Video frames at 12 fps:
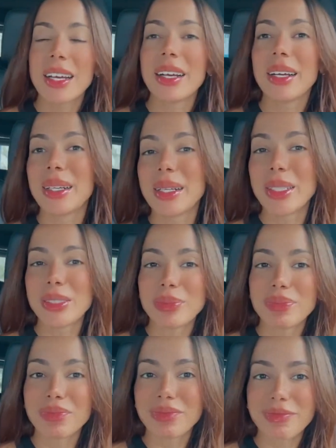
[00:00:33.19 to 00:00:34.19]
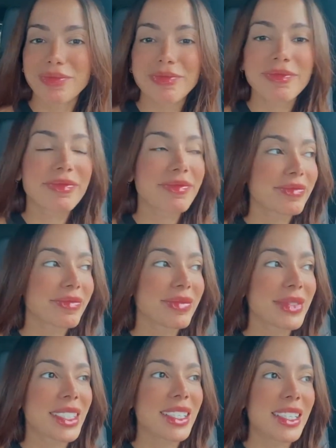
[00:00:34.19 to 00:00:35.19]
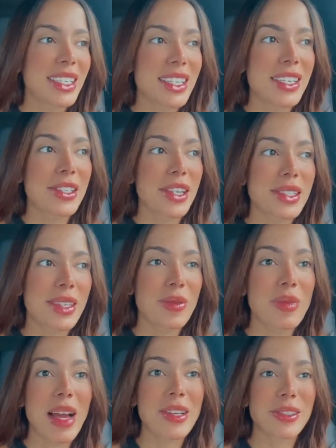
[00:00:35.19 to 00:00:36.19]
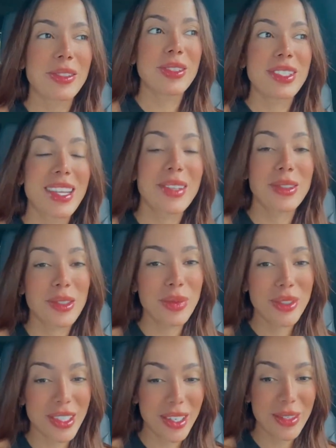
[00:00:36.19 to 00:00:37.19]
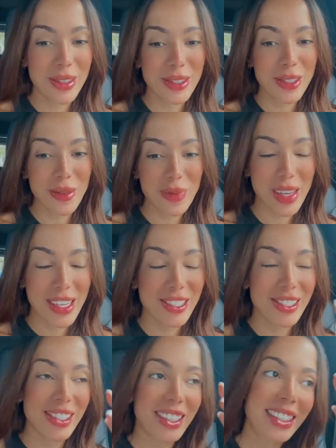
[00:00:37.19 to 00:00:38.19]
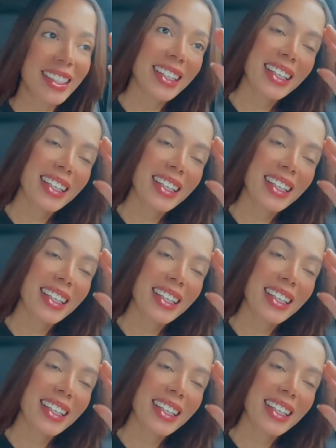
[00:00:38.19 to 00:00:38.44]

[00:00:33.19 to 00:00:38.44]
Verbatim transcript: Um, e já são mais de 200 mil seguidores que eu perdi.